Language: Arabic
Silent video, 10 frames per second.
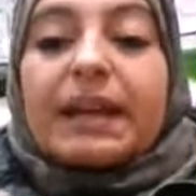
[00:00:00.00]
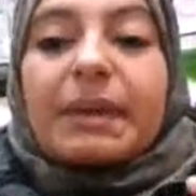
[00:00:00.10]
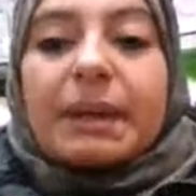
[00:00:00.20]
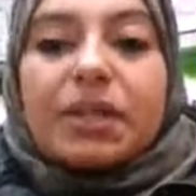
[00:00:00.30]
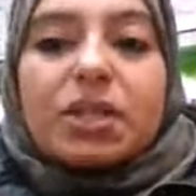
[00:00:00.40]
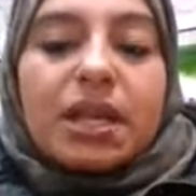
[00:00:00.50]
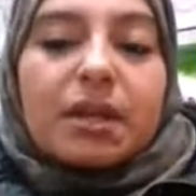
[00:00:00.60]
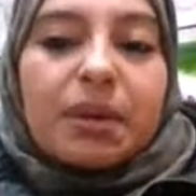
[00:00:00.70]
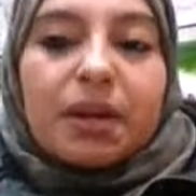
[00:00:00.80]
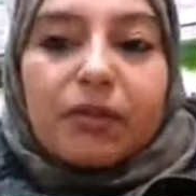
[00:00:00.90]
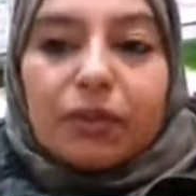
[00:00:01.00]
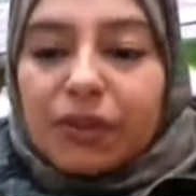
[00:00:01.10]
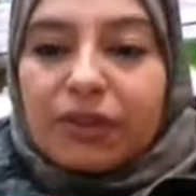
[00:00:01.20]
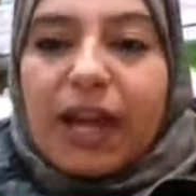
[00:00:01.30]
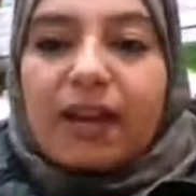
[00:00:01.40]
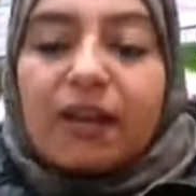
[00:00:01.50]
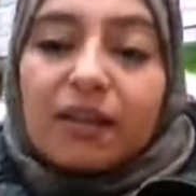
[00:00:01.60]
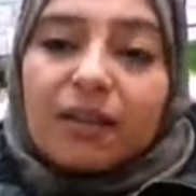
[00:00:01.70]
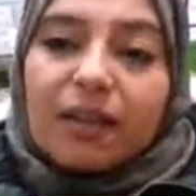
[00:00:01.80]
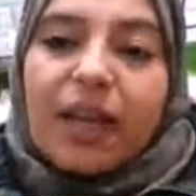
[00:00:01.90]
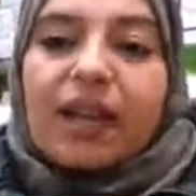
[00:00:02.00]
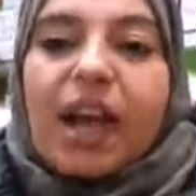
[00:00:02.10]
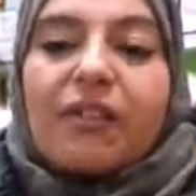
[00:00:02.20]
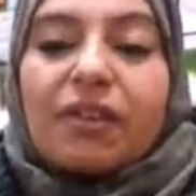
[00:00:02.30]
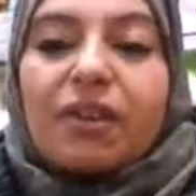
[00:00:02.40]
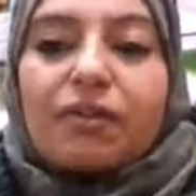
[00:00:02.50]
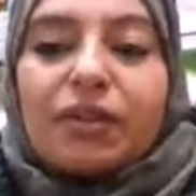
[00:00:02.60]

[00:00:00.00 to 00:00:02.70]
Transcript: كاين اللي كيبغيش يصايب في الدار كيلقى في الك...